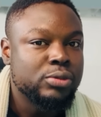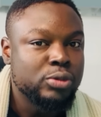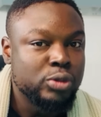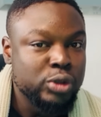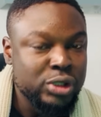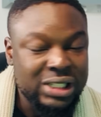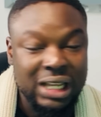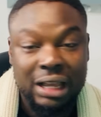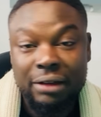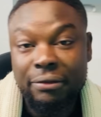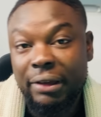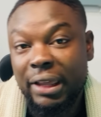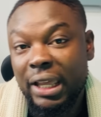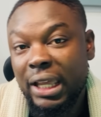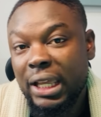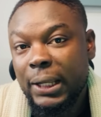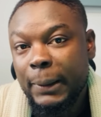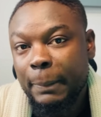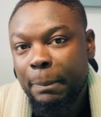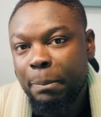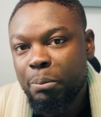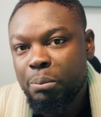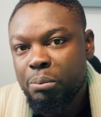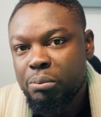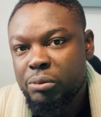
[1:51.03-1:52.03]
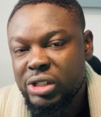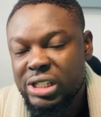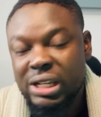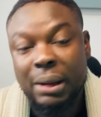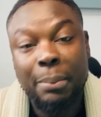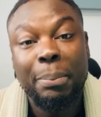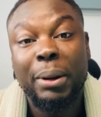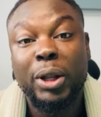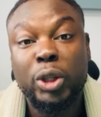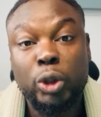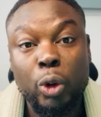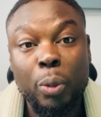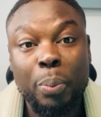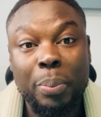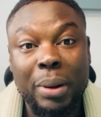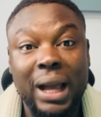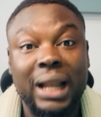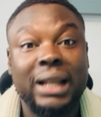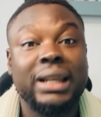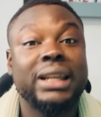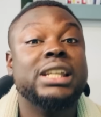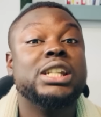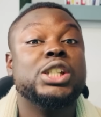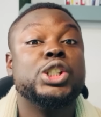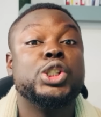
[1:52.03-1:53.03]
vous savez, j'aime pas trop
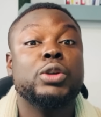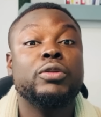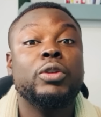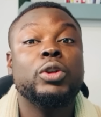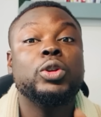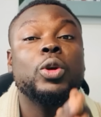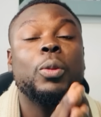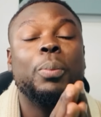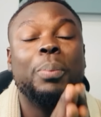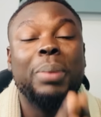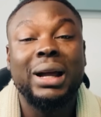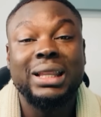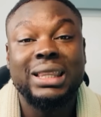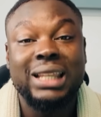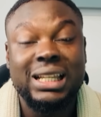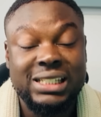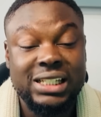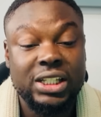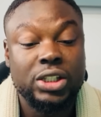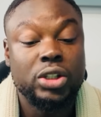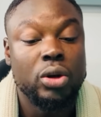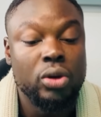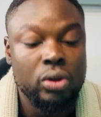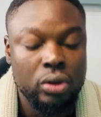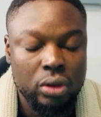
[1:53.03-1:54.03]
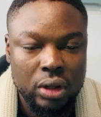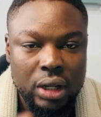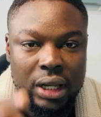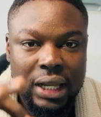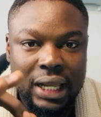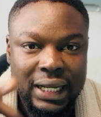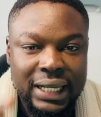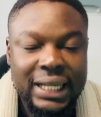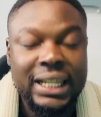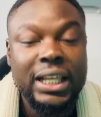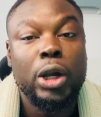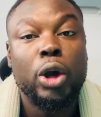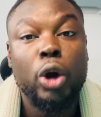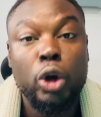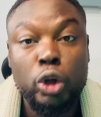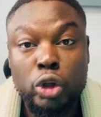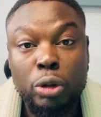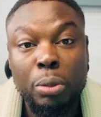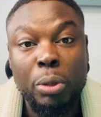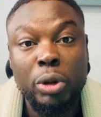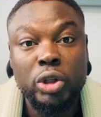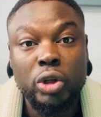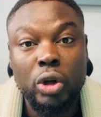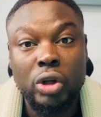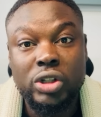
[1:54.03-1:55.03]
parler. Je veux te partager donc l'écran
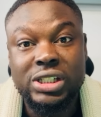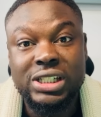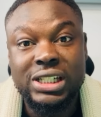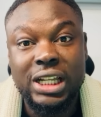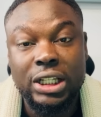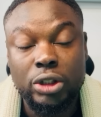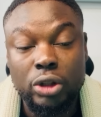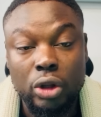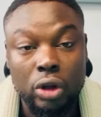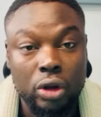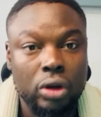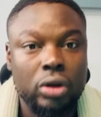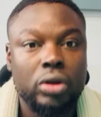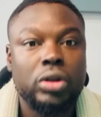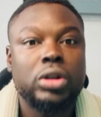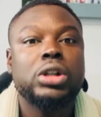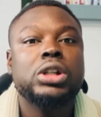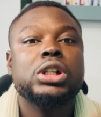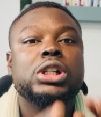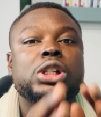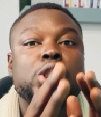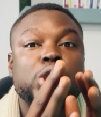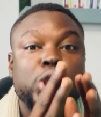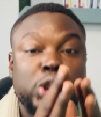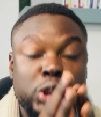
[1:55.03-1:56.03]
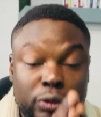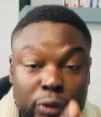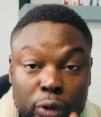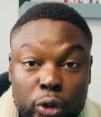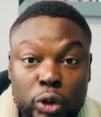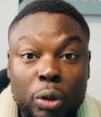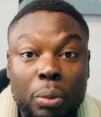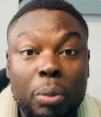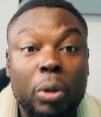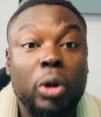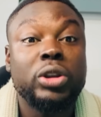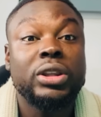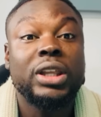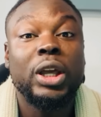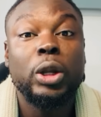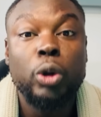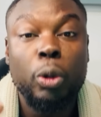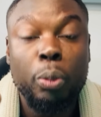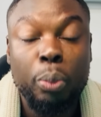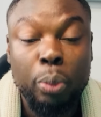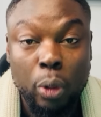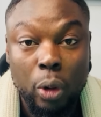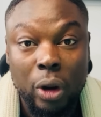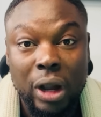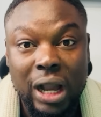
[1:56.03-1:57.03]
de mon ordinateur. Je veux te montrer
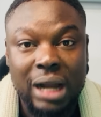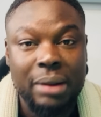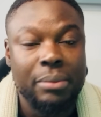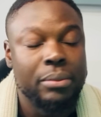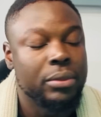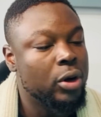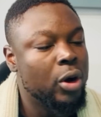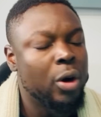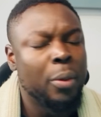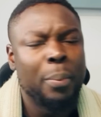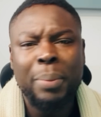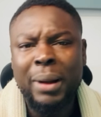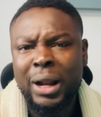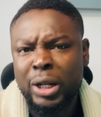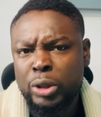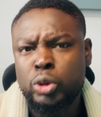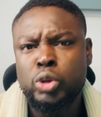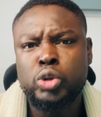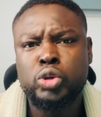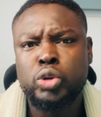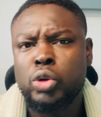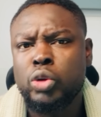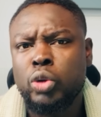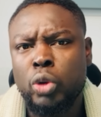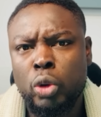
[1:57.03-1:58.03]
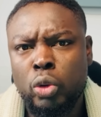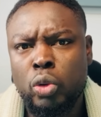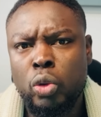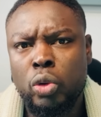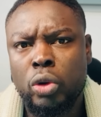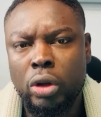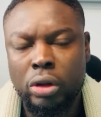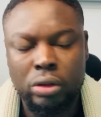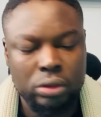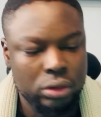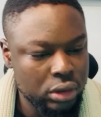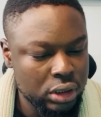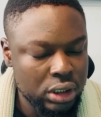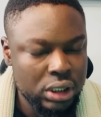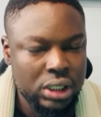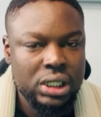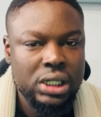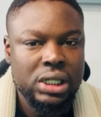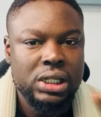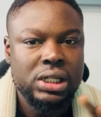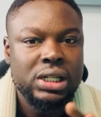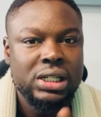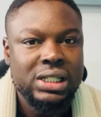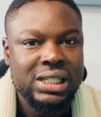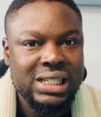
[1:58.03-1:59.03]
le programme. On parle toujours de Google.
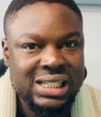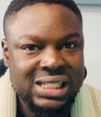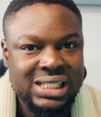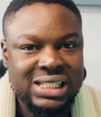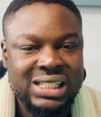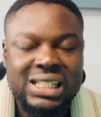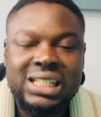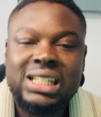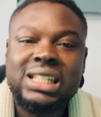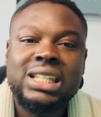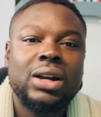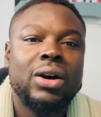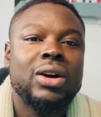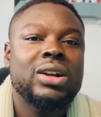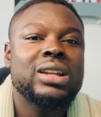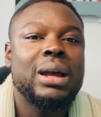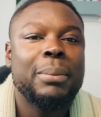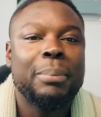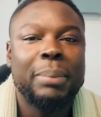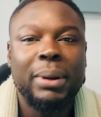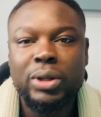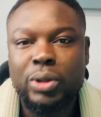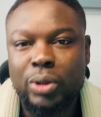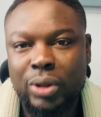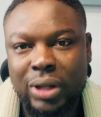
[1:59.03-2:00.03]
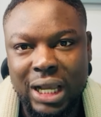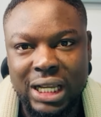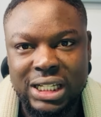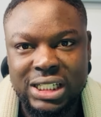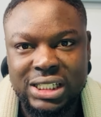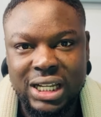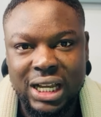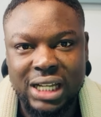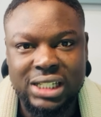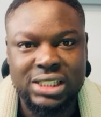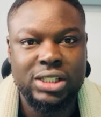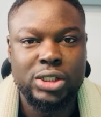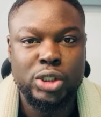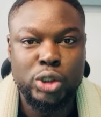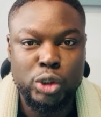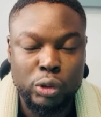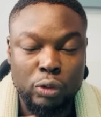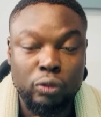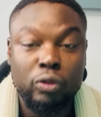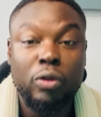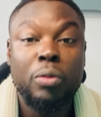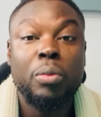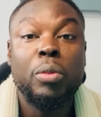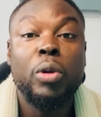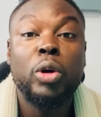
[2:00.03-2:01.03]
Ici, on n'a pas de cache-cache.
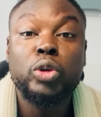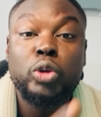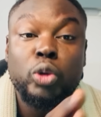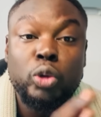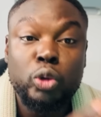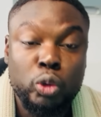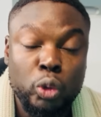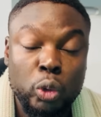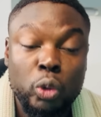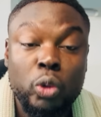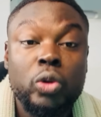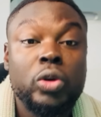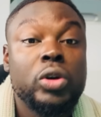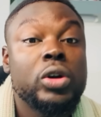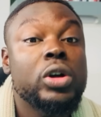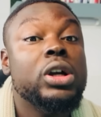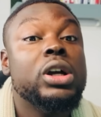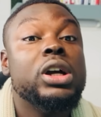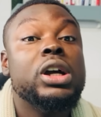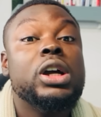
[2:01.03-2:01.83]
Je vous montre tout